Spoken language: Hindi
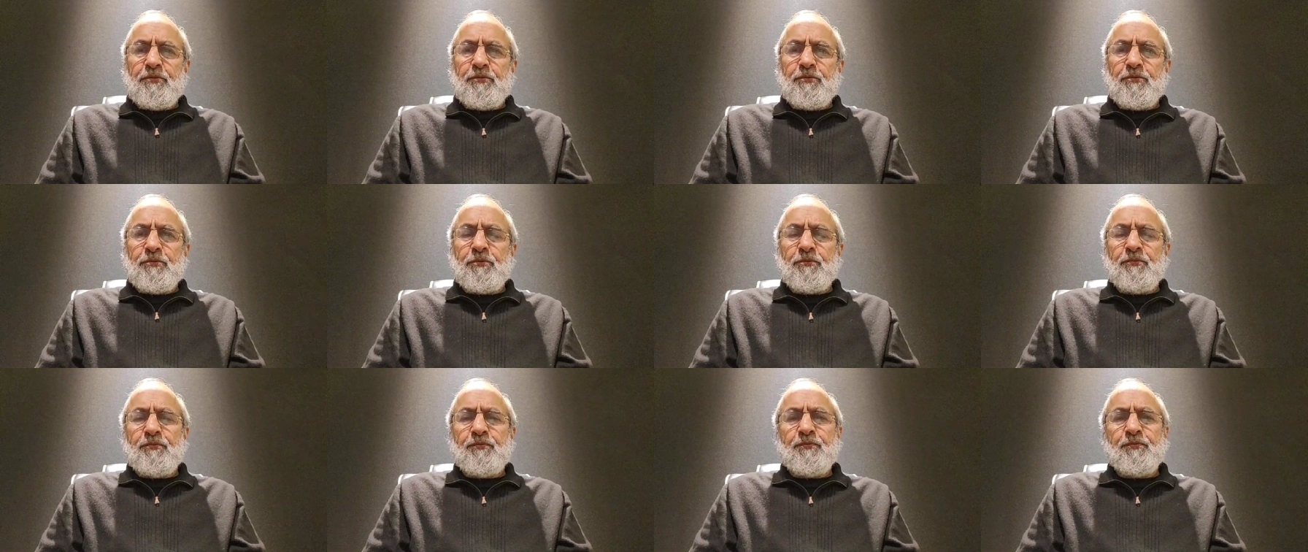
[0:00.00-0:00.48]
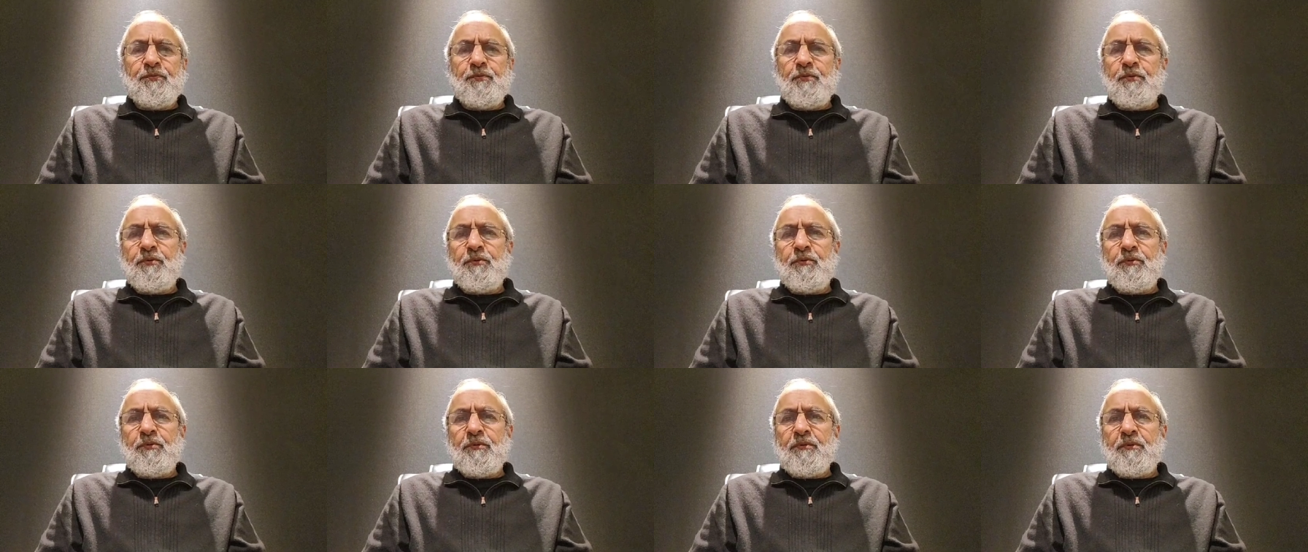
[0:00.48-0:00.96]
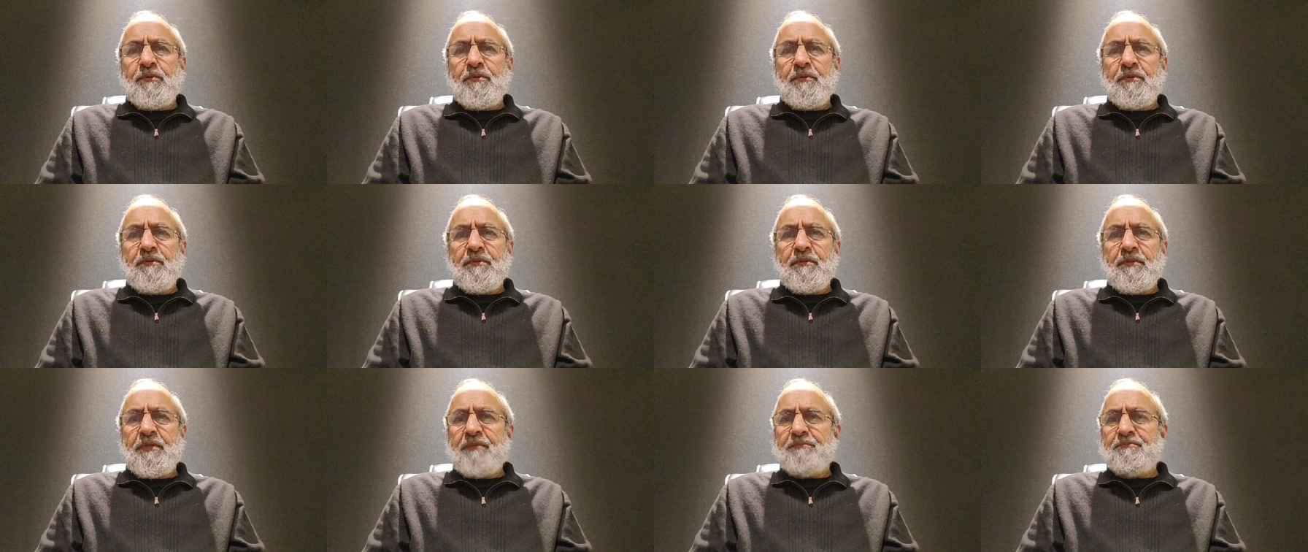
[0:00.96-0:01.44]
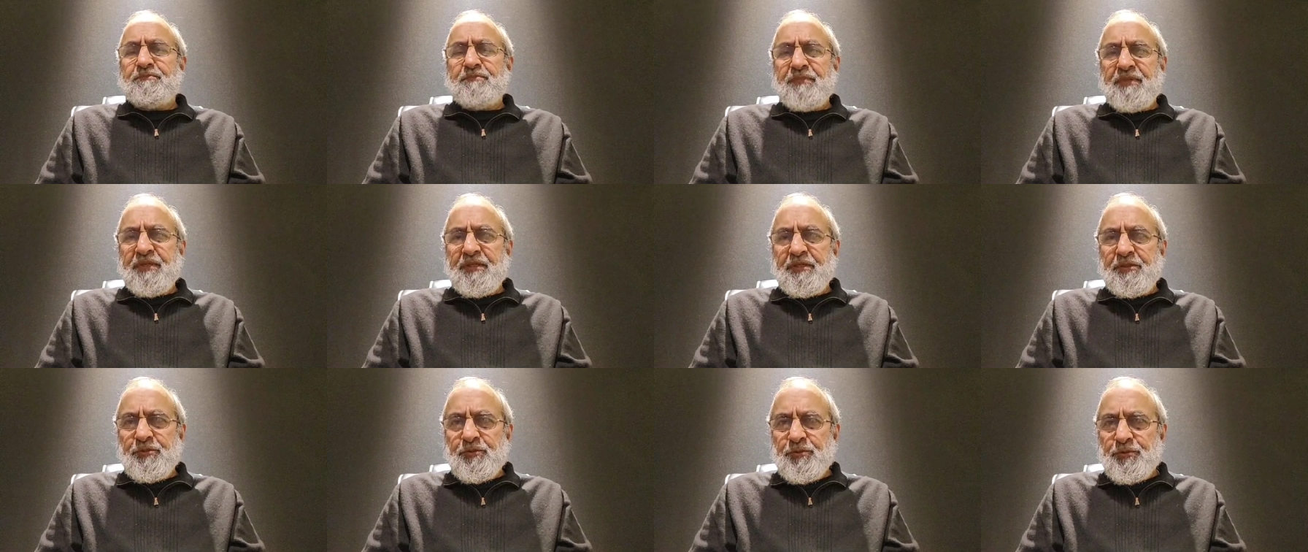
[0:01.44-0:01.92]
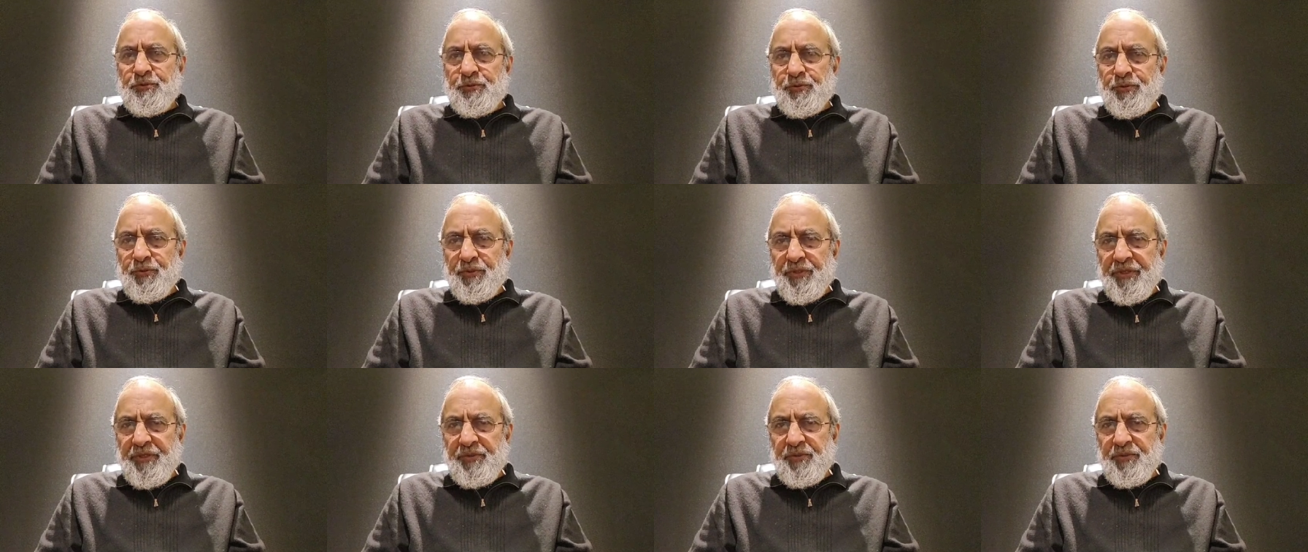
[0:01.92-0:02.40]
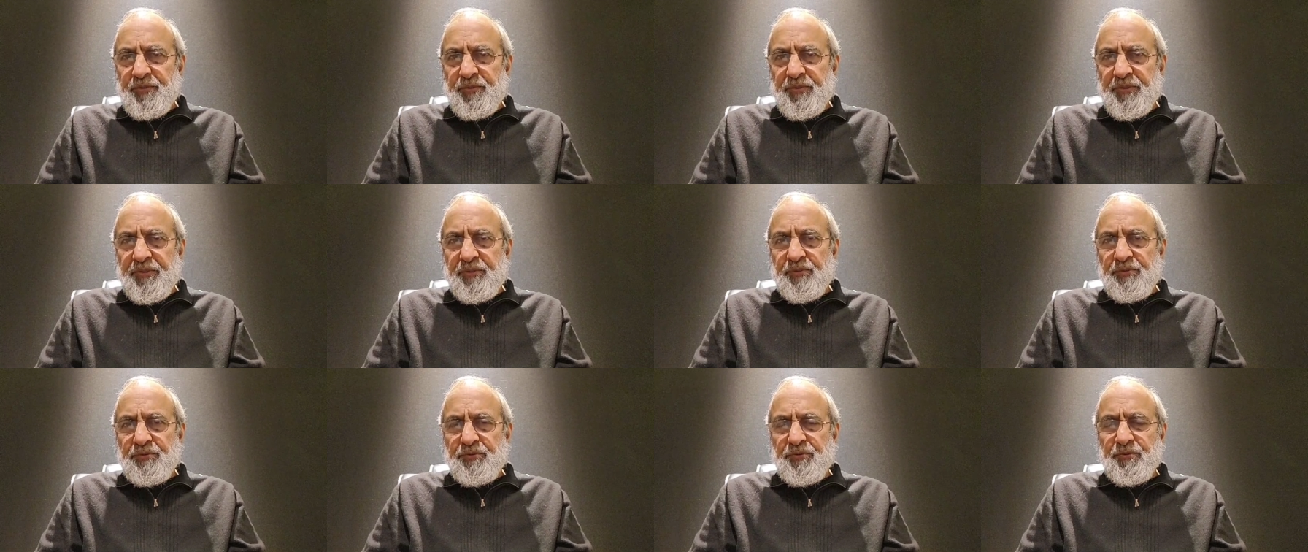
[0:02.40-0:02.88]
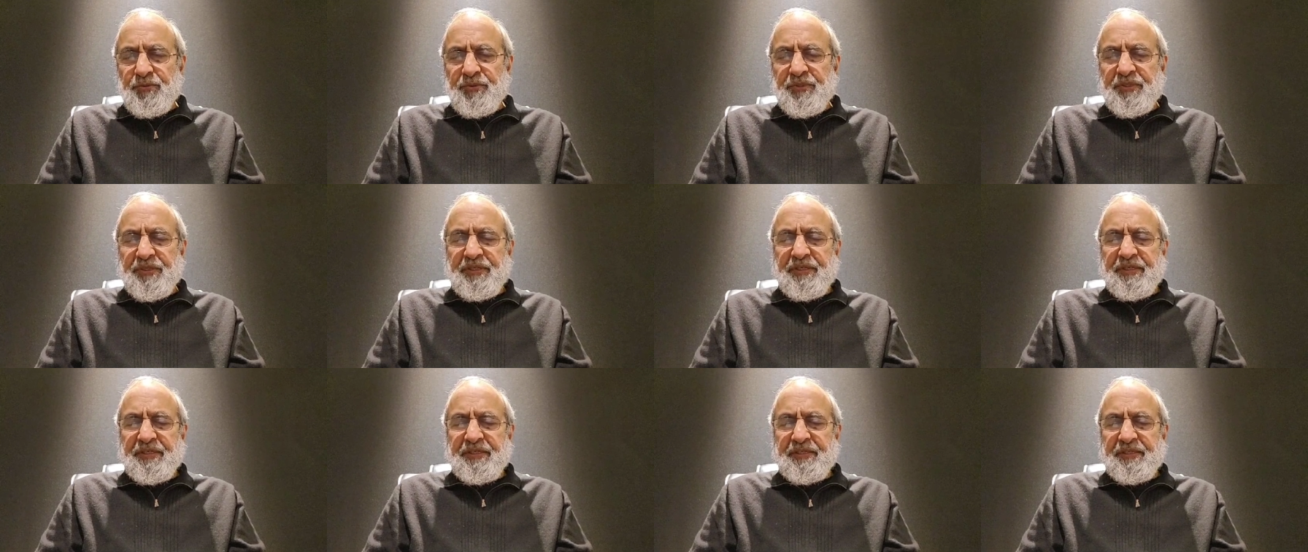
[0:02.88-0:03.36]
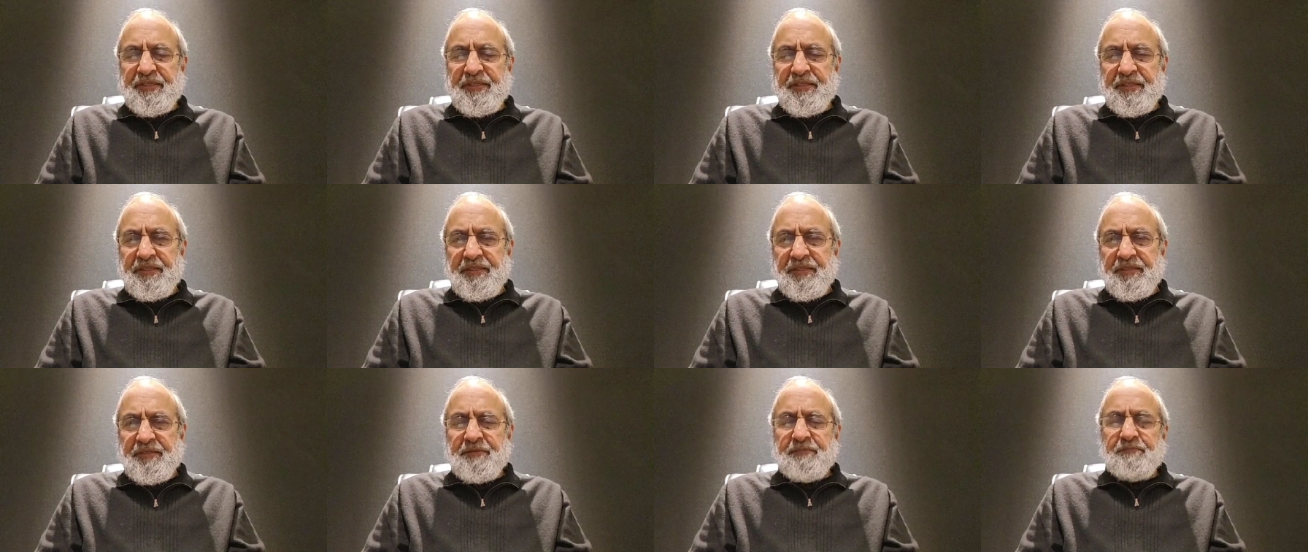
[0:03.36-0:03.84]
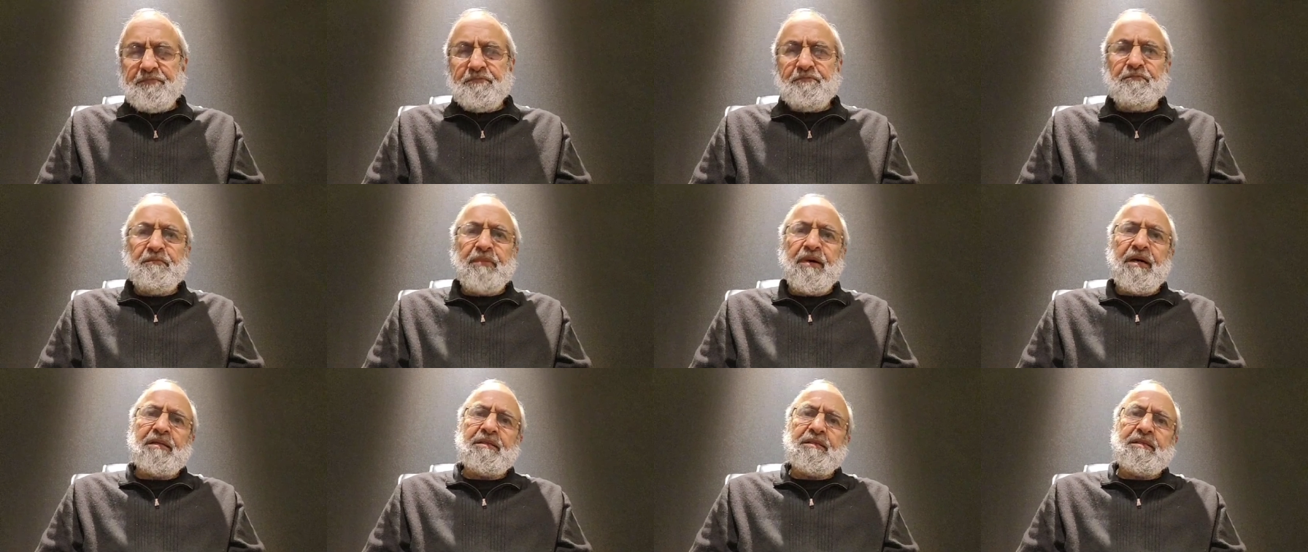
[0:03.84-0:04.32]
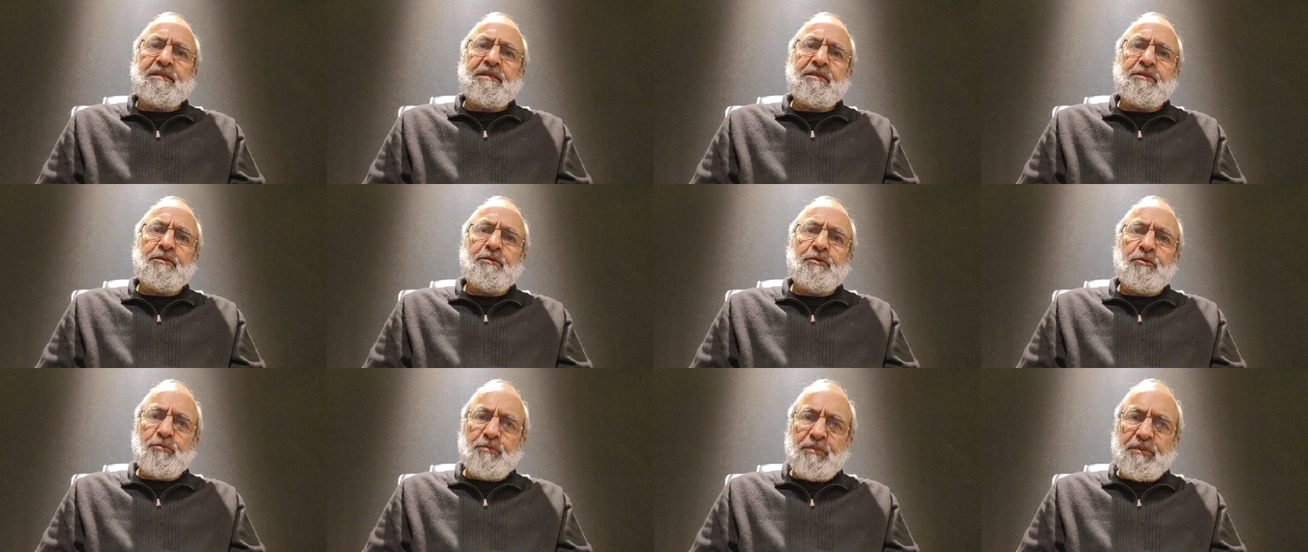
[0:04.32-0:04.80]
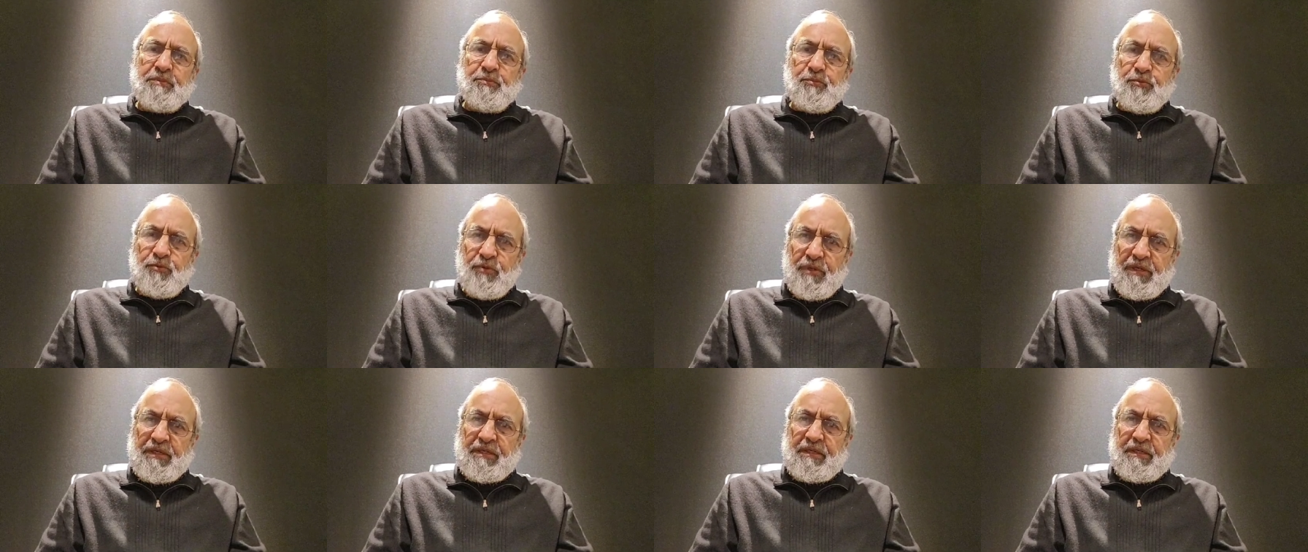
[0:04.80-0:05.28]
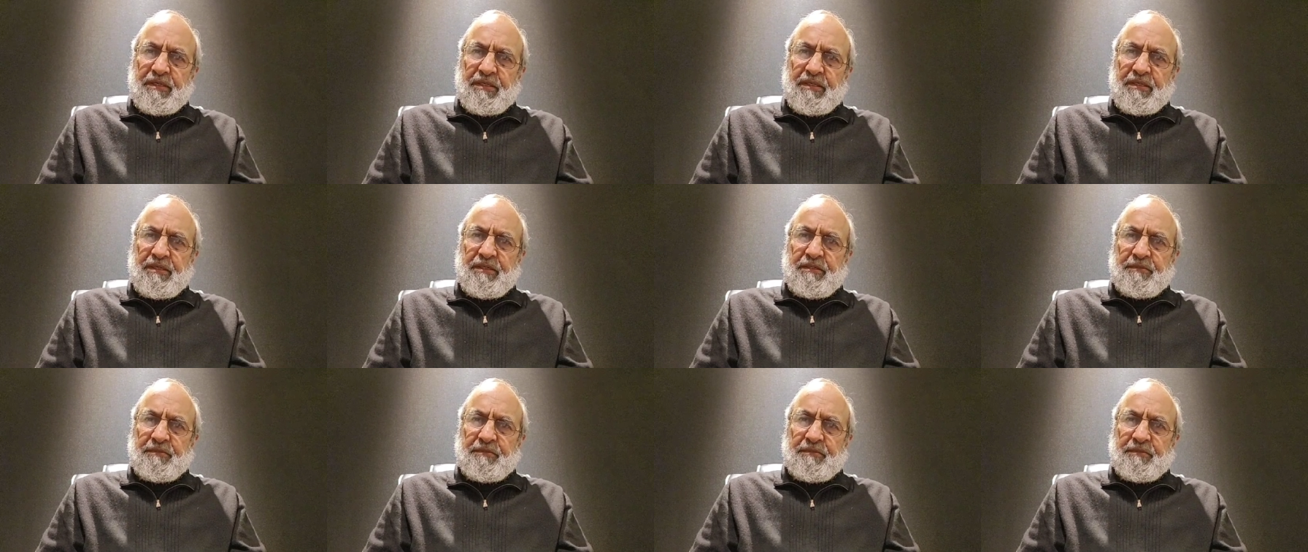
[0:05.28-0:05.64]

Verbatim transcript: तो वो अपने छुटे हुए रोज़ों की गिनती बाद के दिनों में पूरा कर ले